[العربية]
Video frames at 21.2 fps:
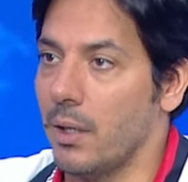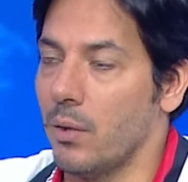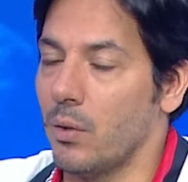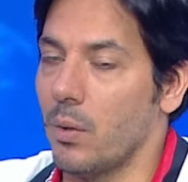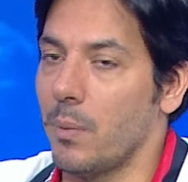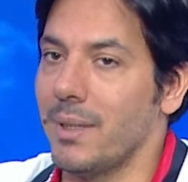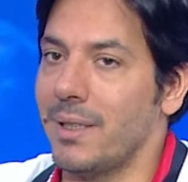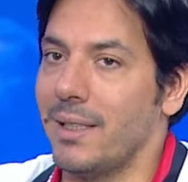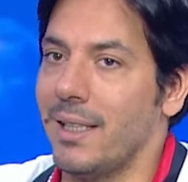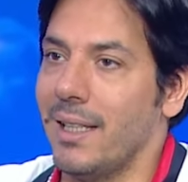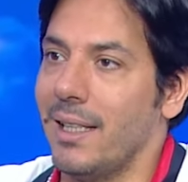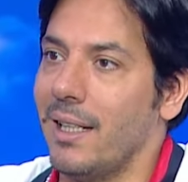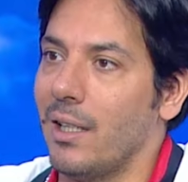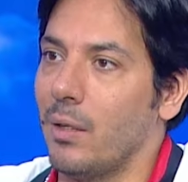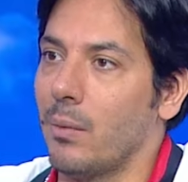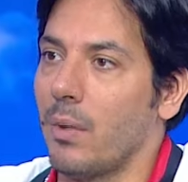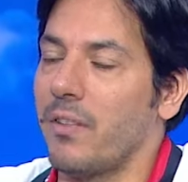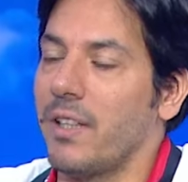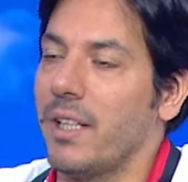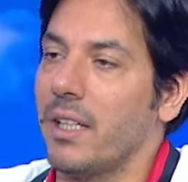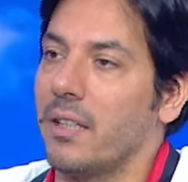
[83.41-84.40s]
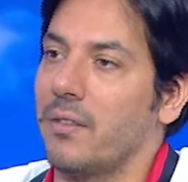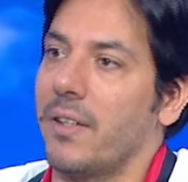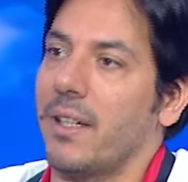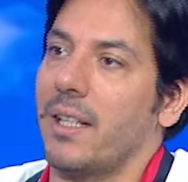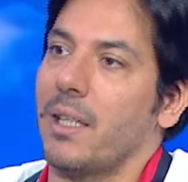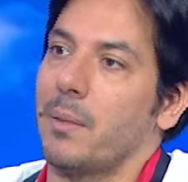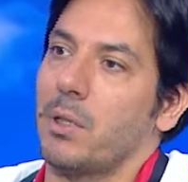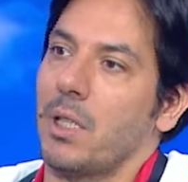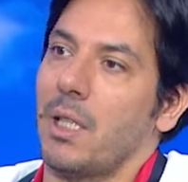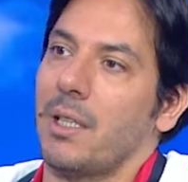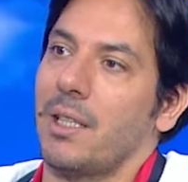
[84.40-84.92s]
وبالتالي ما فيك
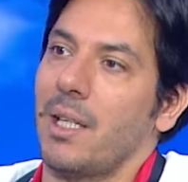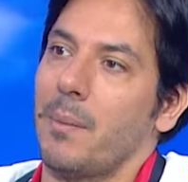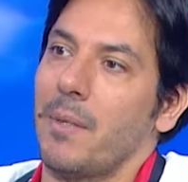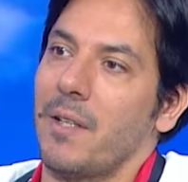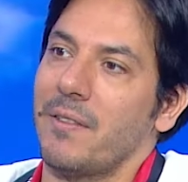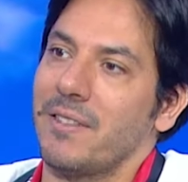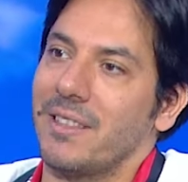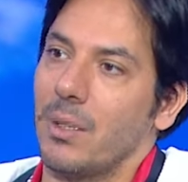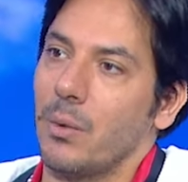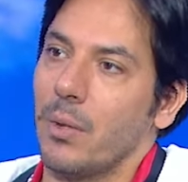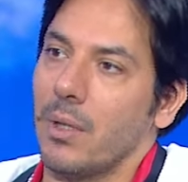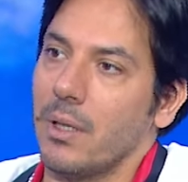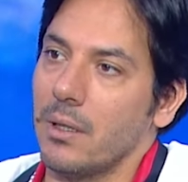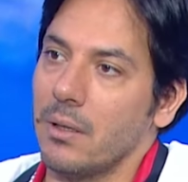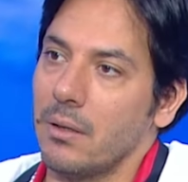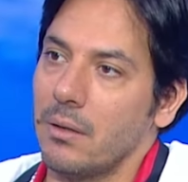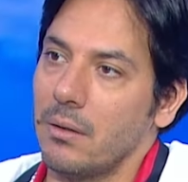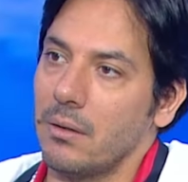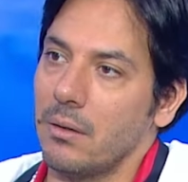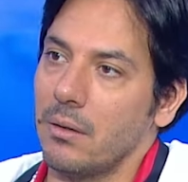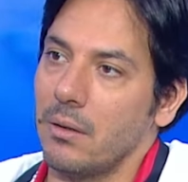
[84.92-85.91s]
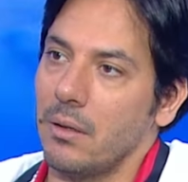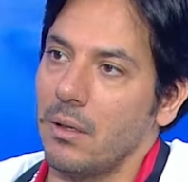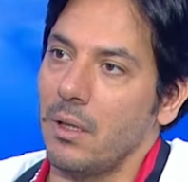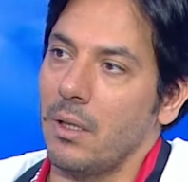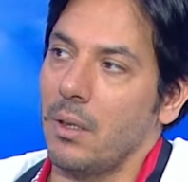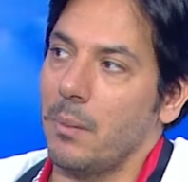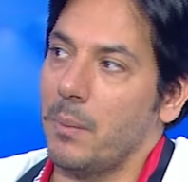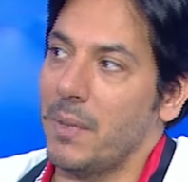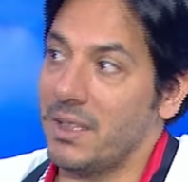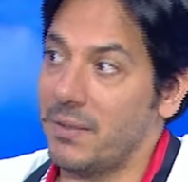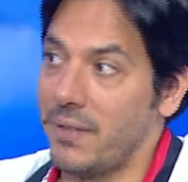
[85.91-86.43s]
تفكري بشغلتين بنفس الوقت
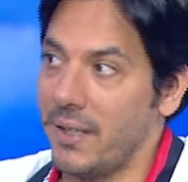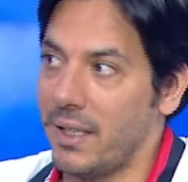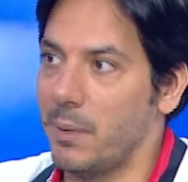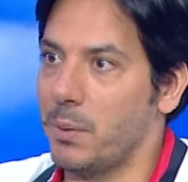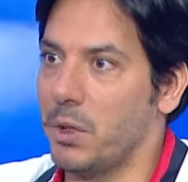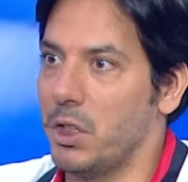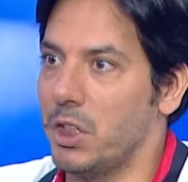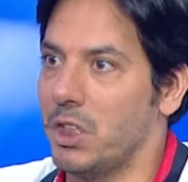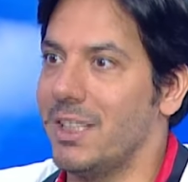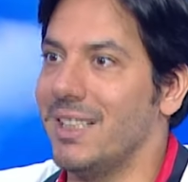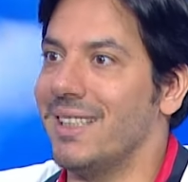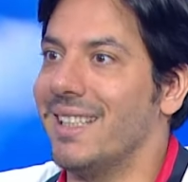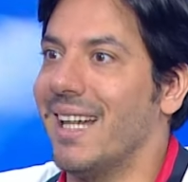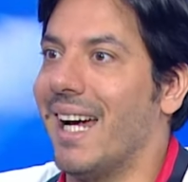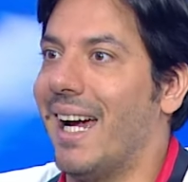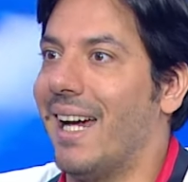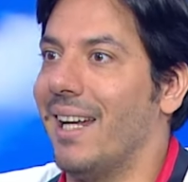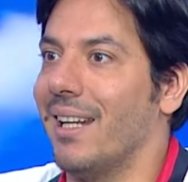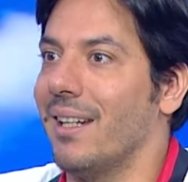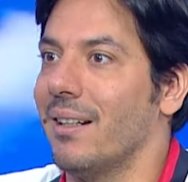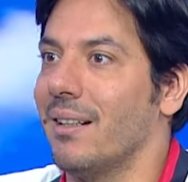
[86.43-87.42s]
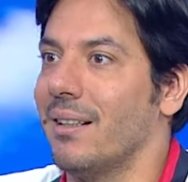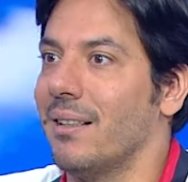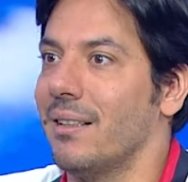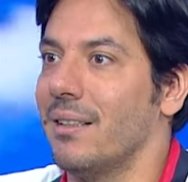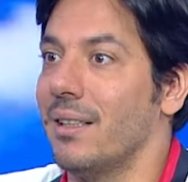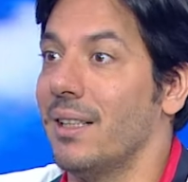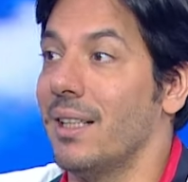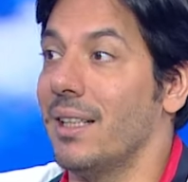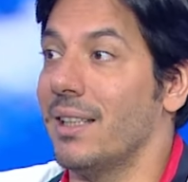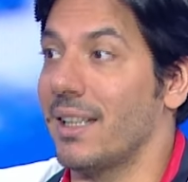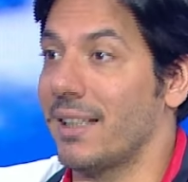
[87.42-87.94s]
بس فكري بشي جديد احلى
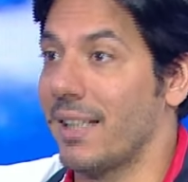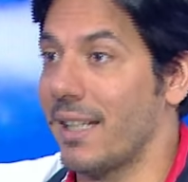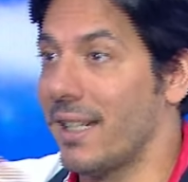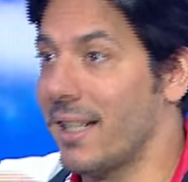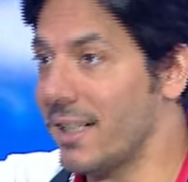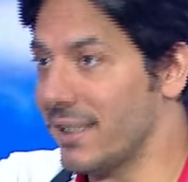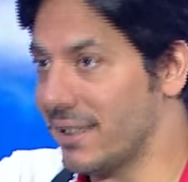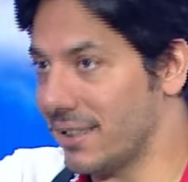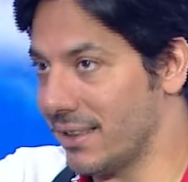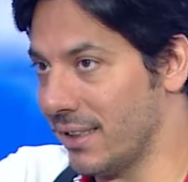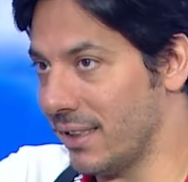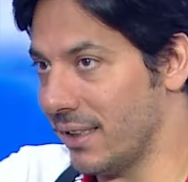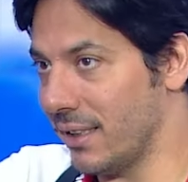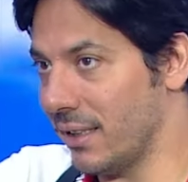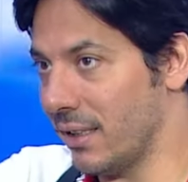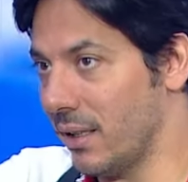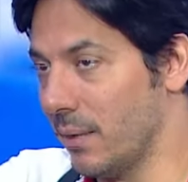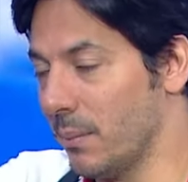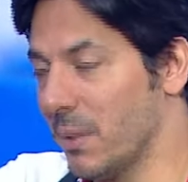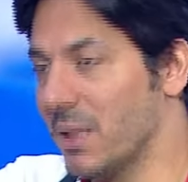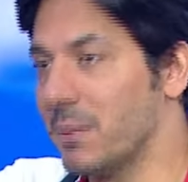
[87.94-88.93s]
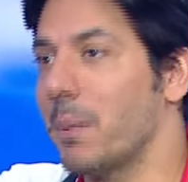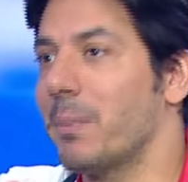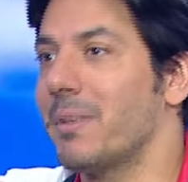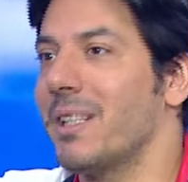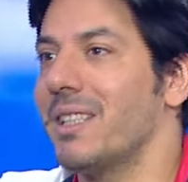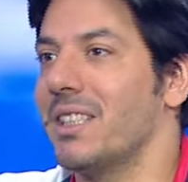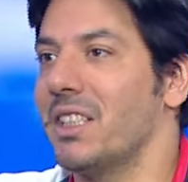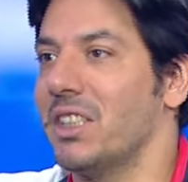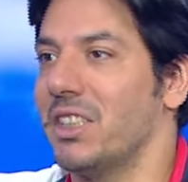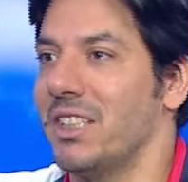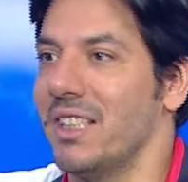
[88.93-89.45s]
تتناسي بس ما
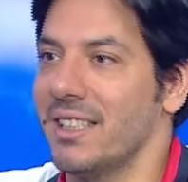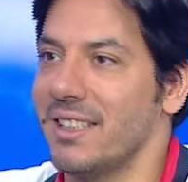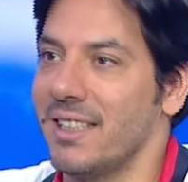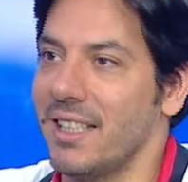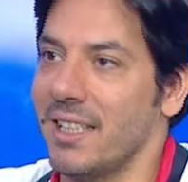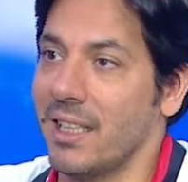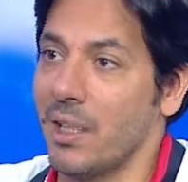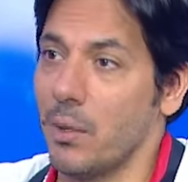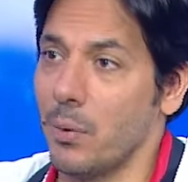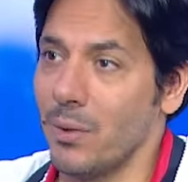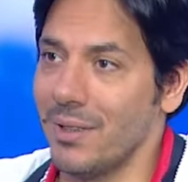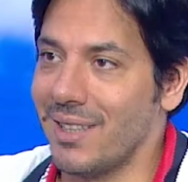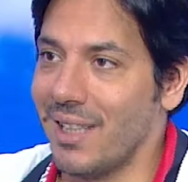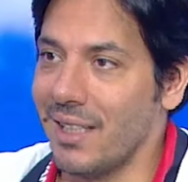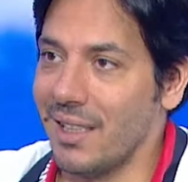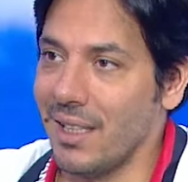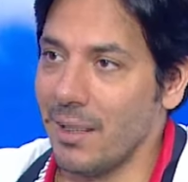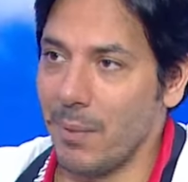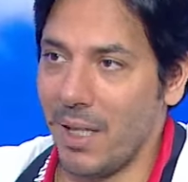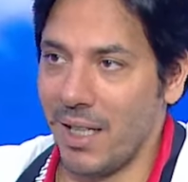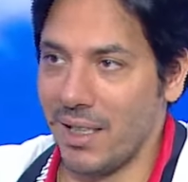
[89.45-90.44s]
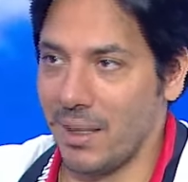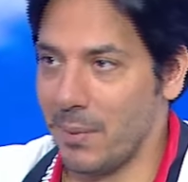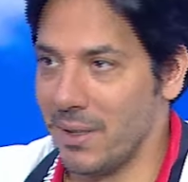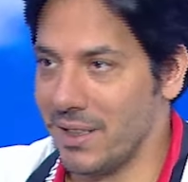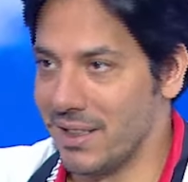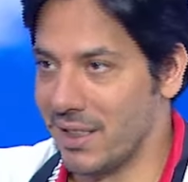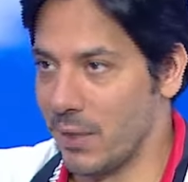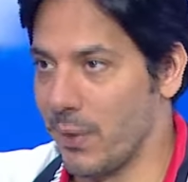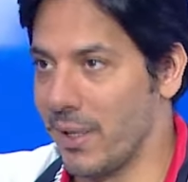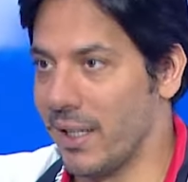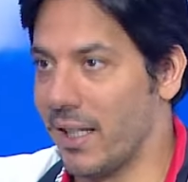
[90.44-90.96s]
بتنسي شيء ازيكي والدليل ما حدا
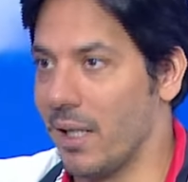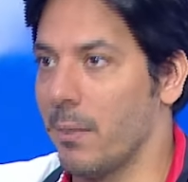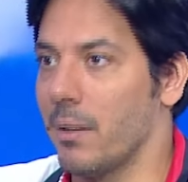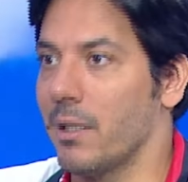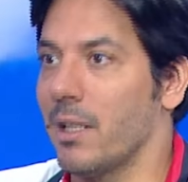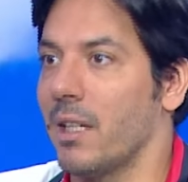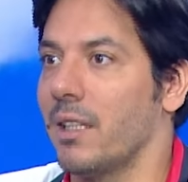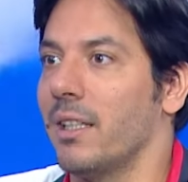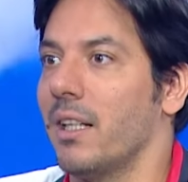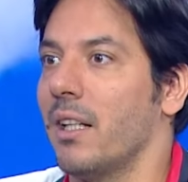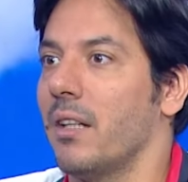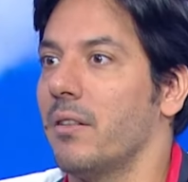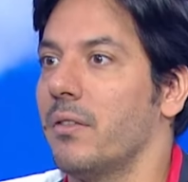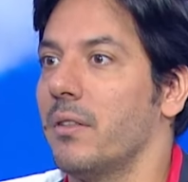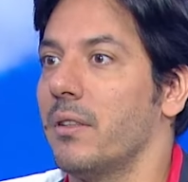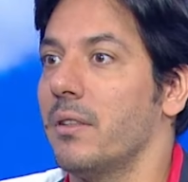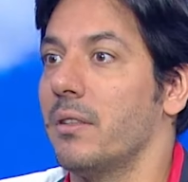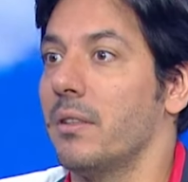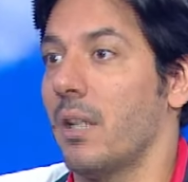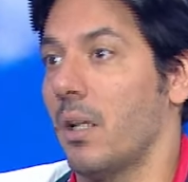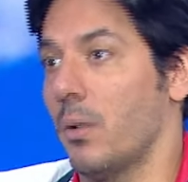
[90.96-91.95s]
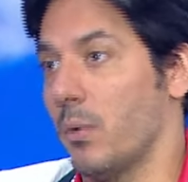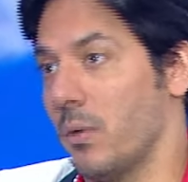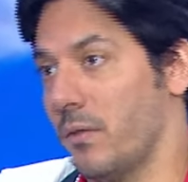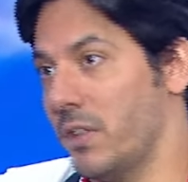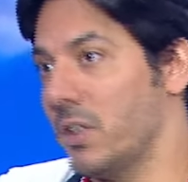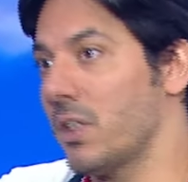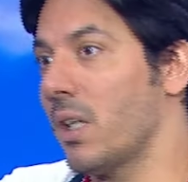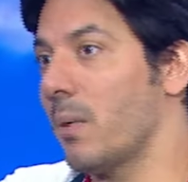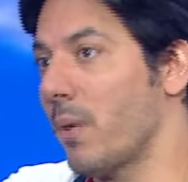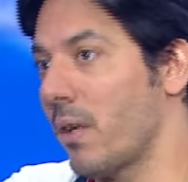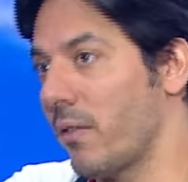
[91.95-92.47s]
بينسى وين كان ب 9 11 او
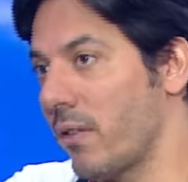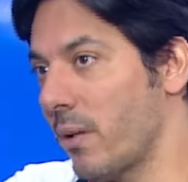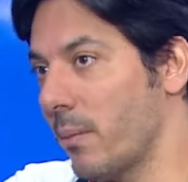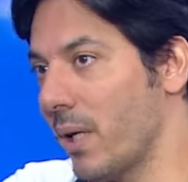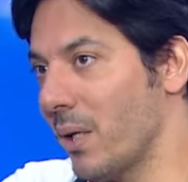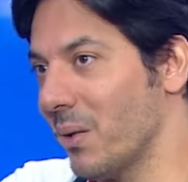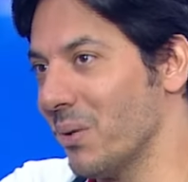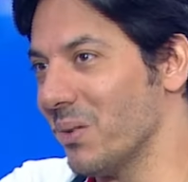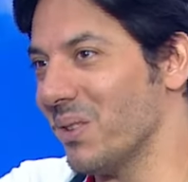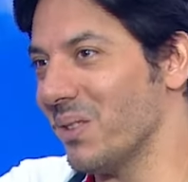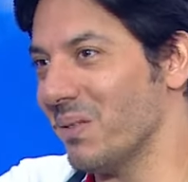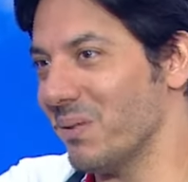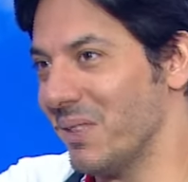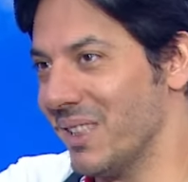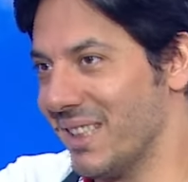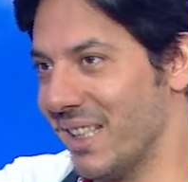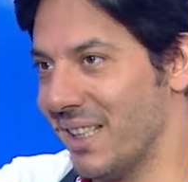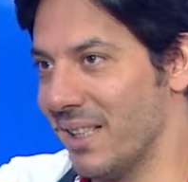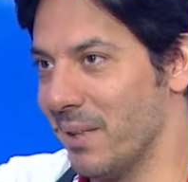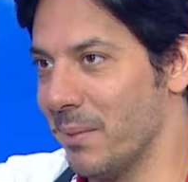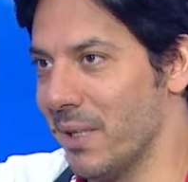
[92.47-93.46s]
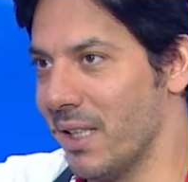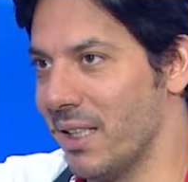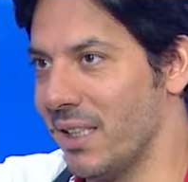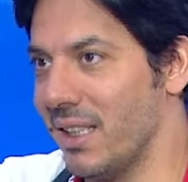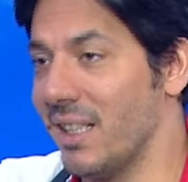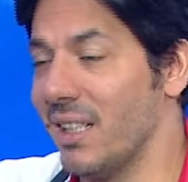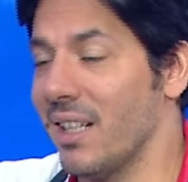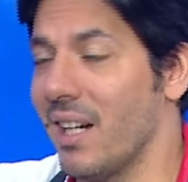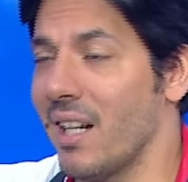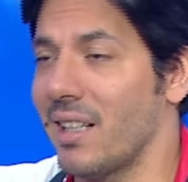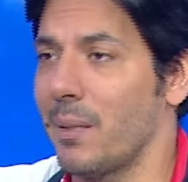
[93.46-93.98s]
انفجار مرفق بيروت تسال
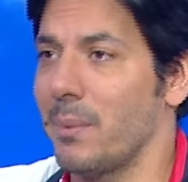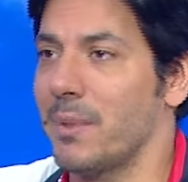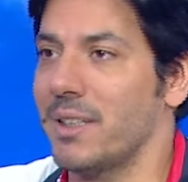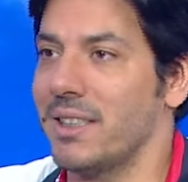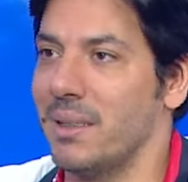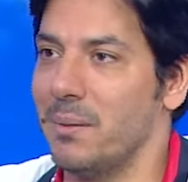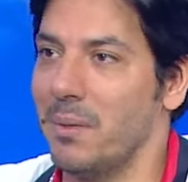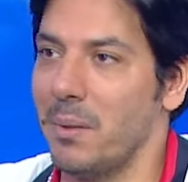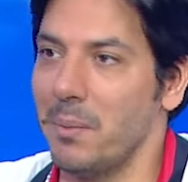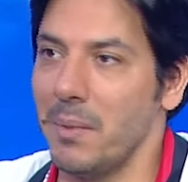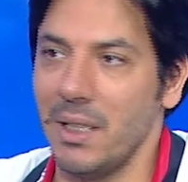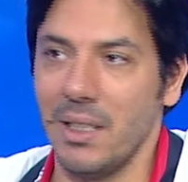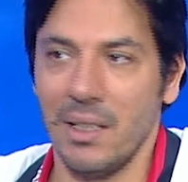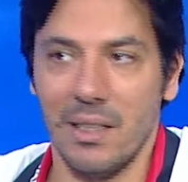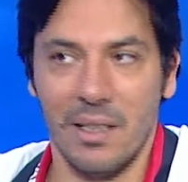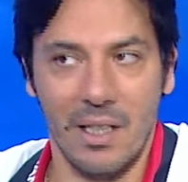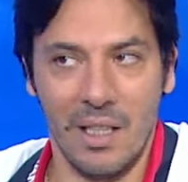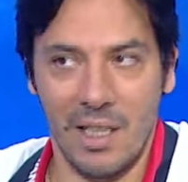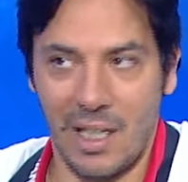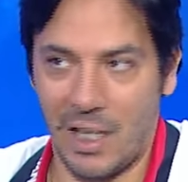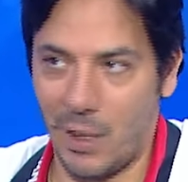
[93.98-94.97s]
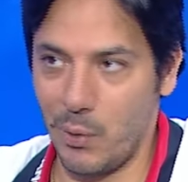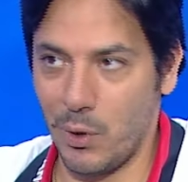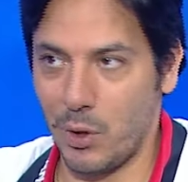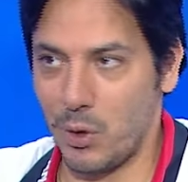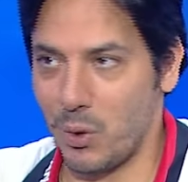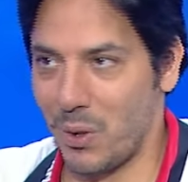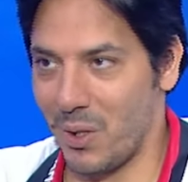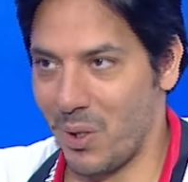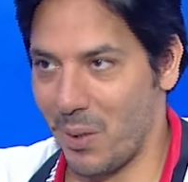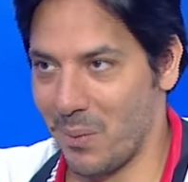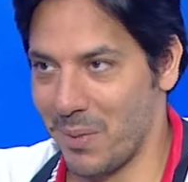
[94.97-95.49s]
اللبنانيه اكثر من 90% حقول لك
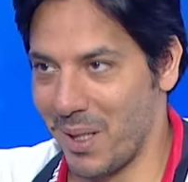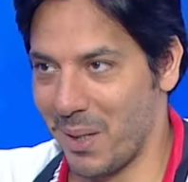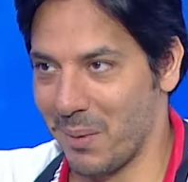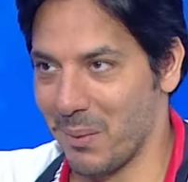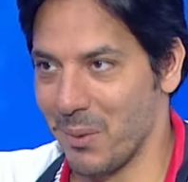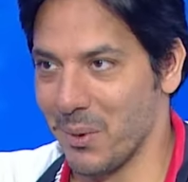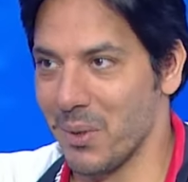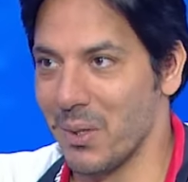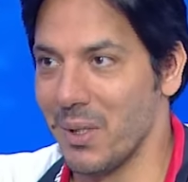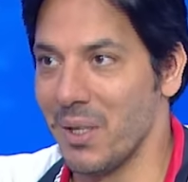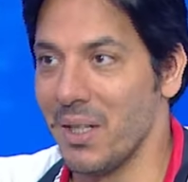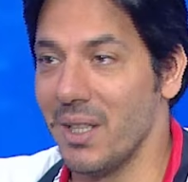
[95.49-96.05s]
شو كانوا عم بيعملوا